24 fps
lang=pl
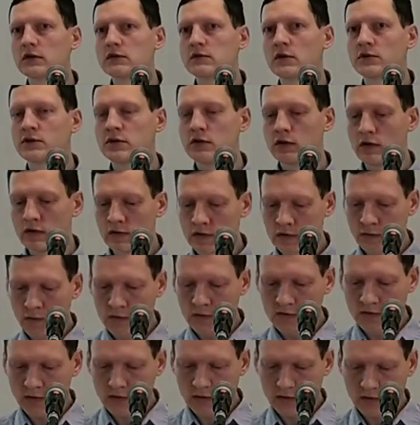co ci
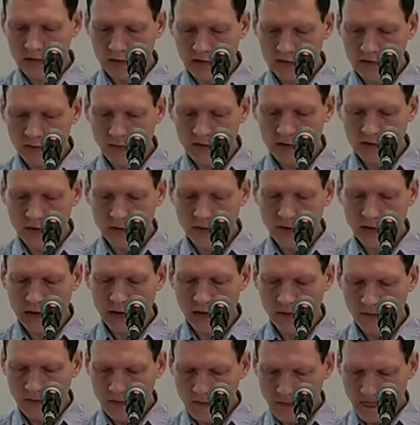słudzy z nimi
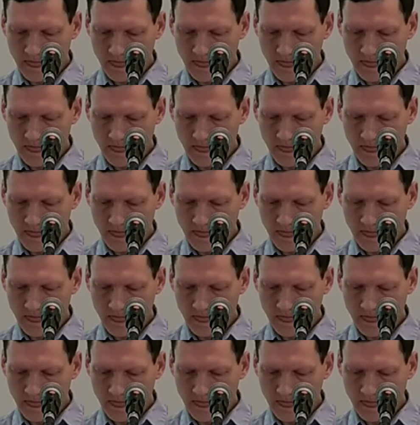zrobili.